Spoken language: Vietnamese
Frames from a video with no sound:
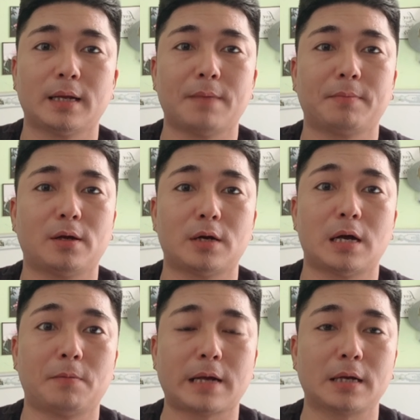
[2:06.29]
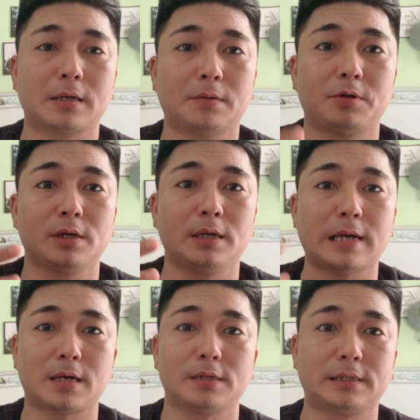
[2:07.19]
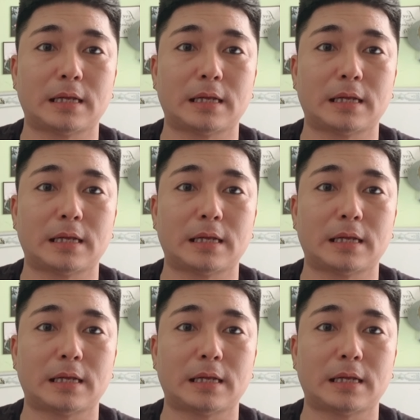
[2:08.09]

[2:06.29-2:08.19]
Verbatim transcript: em này order mà cắt nhưng trước khi cắt nó sẽ